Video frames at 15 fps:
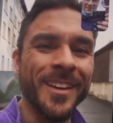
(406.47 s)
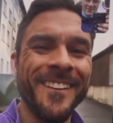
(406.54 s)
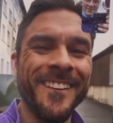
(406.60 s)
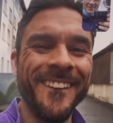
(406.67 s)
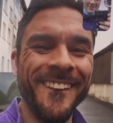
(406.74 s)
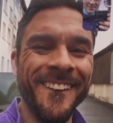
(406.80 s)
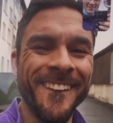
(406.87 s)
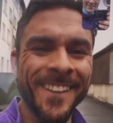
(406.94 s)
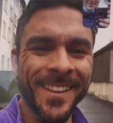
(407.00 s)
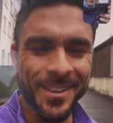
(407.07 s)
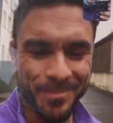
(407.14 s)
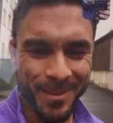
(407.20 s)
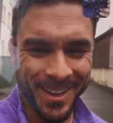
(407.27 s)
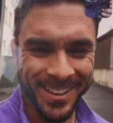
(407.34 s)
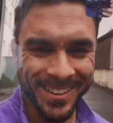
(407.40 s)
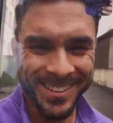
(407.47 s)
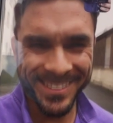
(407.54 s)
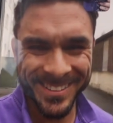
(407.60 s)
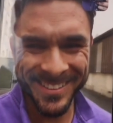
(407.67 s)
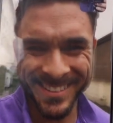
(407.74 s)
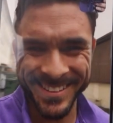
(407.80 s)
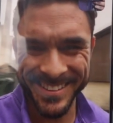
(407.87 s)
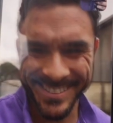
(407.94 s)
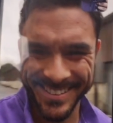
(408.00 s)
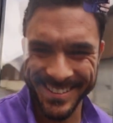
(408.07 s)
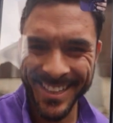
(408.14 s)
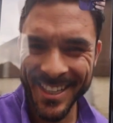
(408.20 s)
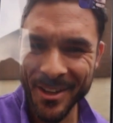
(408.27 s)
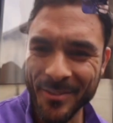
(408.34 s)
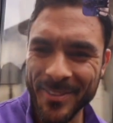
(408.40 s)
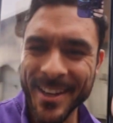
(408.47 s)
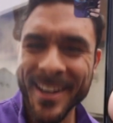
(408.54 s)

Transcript: Nö, mach ich. Schau